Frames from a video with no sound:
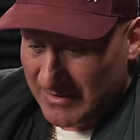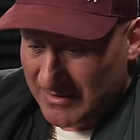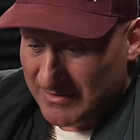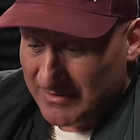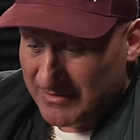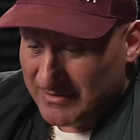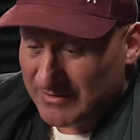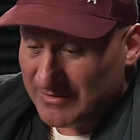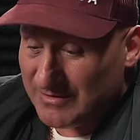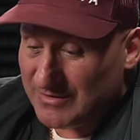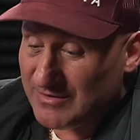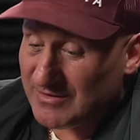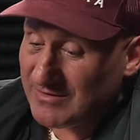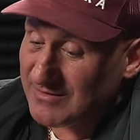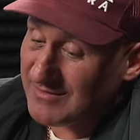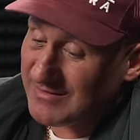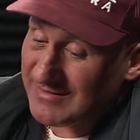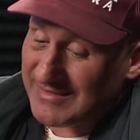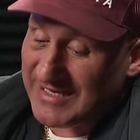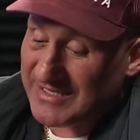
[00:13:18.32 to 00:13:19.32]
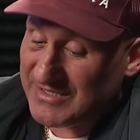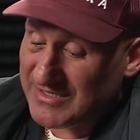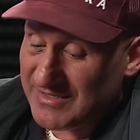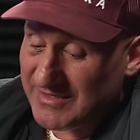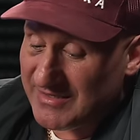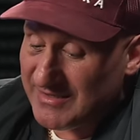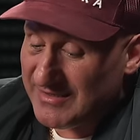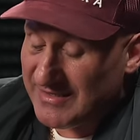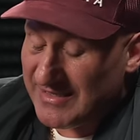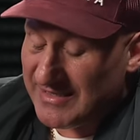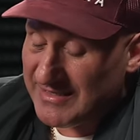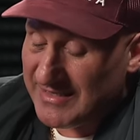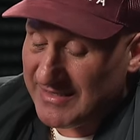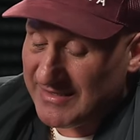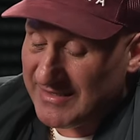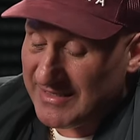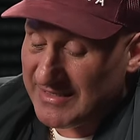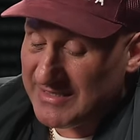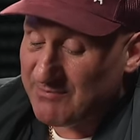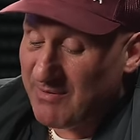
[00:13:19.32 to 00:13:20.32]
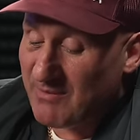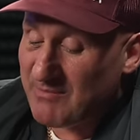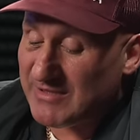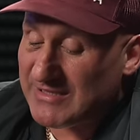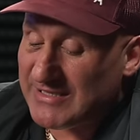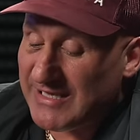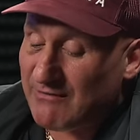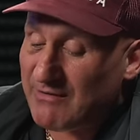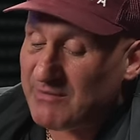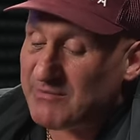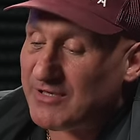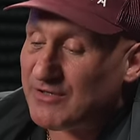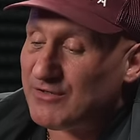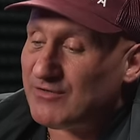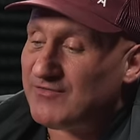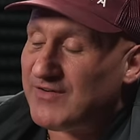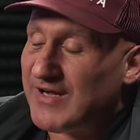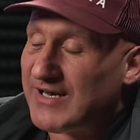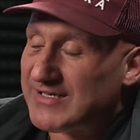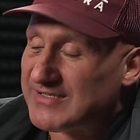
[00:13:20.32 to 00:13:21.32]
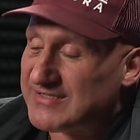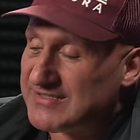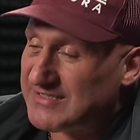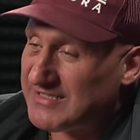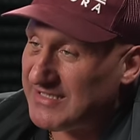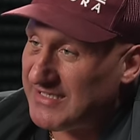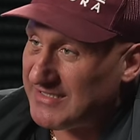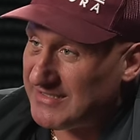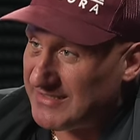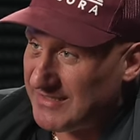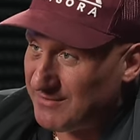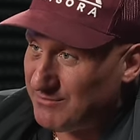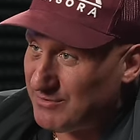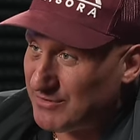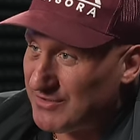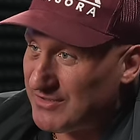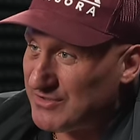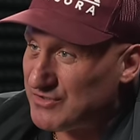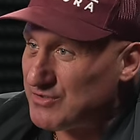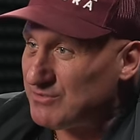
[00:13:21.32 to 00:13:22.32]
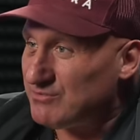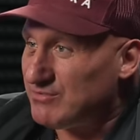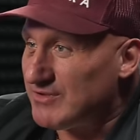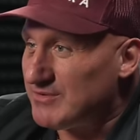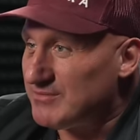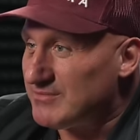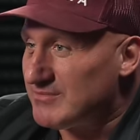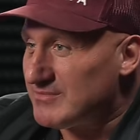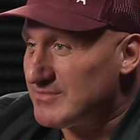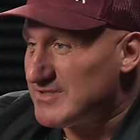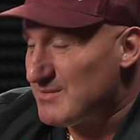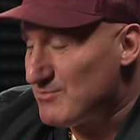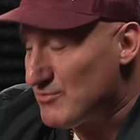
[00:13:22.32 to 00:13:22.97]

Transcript: y, ja, nie, ja, nie, ja nie pamiętałem jego walk stricte, bo to jeszcze byłem za